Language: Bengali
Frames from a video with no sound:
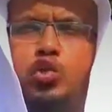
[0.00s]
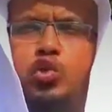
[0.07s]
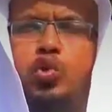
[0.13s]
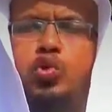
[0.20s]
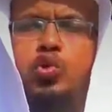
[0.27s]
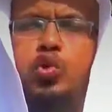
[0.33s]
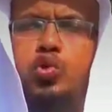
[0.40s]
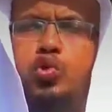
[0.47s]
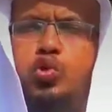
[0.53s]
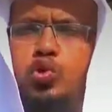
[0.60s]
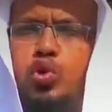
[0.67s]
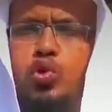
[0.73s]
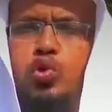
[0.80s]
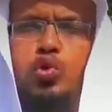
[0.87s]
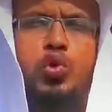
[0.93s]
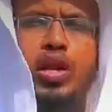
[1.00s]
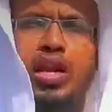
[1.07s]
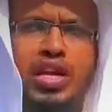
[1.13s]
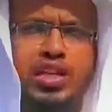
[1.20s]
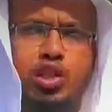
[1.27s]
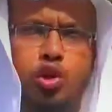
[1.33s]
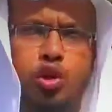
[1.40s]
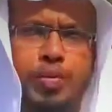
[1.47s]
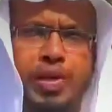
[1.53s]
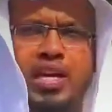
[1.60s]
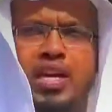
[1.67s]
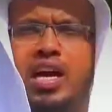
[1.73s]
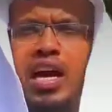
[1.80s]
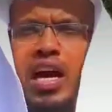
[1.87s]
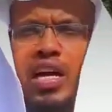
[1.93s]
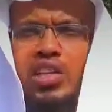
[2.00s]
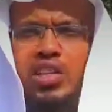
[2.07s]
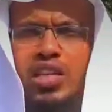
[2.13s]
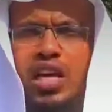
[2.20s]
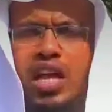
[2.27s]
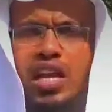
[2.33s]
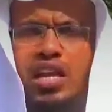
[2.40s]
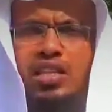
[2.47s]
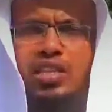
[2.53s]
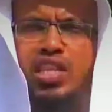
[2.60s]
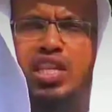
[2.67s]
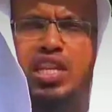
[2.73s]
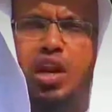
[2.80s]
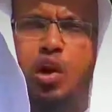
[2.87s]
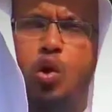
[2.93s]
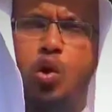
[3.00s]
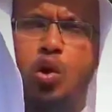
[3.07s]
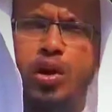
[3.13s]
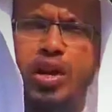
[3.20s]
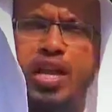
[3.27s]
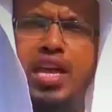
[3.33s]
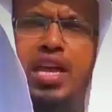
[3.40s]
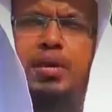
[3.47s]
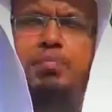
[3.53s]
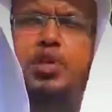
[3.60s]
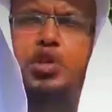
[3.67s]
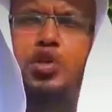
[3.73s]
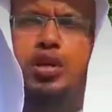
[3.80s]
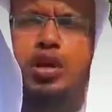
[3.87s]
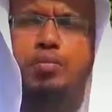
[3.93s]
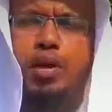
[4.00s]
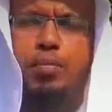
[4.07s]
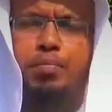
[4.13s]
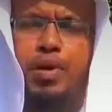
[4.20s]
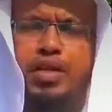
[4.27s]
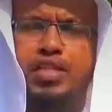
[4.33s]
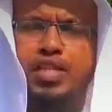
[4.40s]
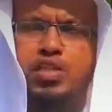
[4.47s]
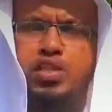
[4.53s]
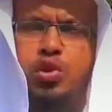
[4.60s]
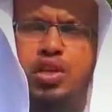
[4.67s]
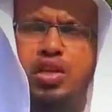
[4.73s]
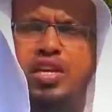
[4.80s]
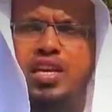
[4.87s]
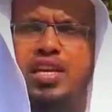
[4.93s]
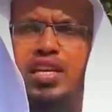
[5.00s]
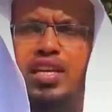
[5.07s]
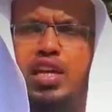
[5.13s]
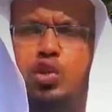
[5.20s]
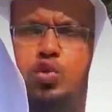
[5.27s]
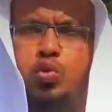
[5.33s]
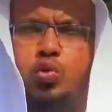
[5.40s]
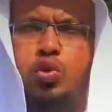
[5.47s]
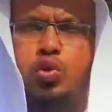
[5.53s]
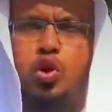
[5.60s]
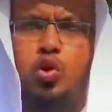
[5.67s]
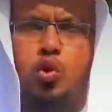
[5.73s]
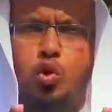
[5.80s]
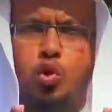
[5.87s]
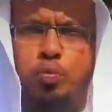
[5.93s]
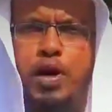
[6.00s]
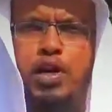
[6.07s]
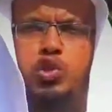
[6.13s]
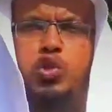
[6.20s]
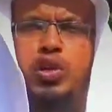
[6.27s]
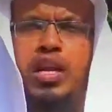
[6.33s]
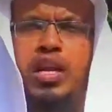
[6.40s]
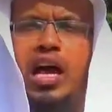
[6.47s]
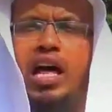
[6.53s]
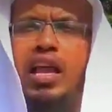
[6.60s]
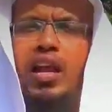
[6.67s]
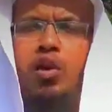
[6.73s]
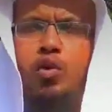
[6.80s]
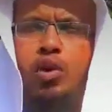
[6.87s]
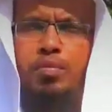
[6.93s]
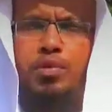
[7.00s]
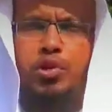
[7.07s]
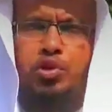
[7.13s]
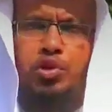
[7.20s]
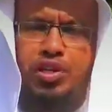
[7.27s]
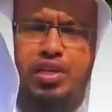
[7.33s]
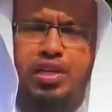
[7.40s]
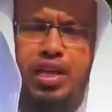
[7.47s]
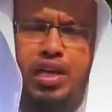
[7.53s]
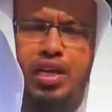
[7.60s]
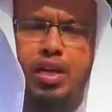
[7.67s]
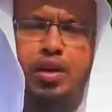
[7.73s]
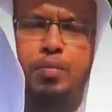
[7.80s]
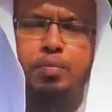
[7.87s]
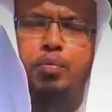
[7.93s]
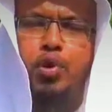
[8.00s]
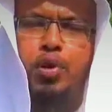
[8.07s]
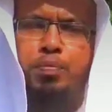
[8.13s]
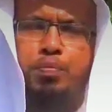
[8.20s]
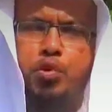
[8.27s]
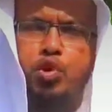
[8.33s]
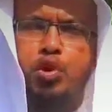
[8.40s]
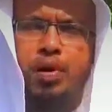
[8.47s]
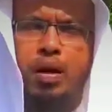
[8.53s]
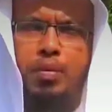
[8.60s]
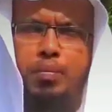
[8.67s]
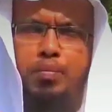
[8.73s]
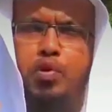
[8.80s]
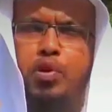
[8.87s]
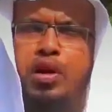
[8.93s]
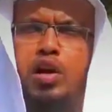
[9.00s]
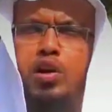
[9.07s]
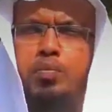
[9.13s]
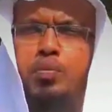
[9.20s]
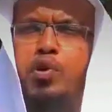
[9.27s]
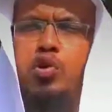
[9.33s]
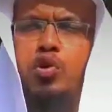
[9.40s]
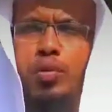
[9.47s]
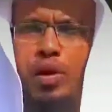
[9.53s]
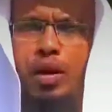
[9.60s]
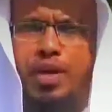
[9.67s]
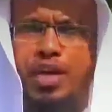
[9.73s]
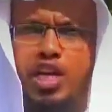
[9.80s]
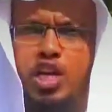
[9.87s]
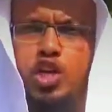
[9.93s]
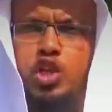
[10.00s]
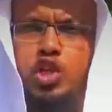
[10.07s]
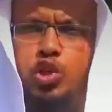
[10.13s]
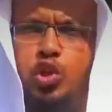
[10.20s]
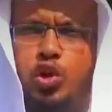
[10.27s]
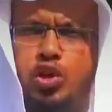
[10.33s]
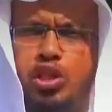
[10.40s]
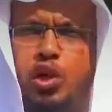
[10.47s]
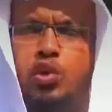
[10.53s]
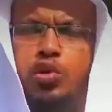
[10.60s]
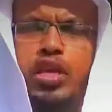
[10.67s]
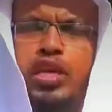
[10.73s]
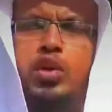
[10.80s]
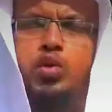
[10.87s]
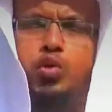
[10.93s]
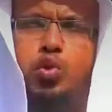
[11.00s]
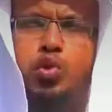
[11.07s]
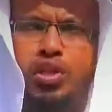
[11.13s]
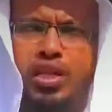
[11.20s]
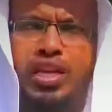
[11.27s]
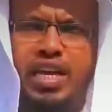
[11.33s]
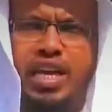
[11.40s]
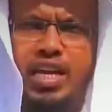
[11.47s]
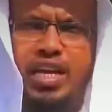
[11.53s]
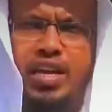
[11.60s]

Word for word: যোজন যোজন দূরে রাখতে হবে আজকাল দিনের অনেক বিষয়কে আমরা প্র্যাকটিস করি কিন্তু উপার্জনের হালাল হওয়ার বিষয়টিকে পরিপূর্ণভাবে পুঙ্খানুপুঙ্খভাবে সন্দেহ থেকেও দূরে থেকে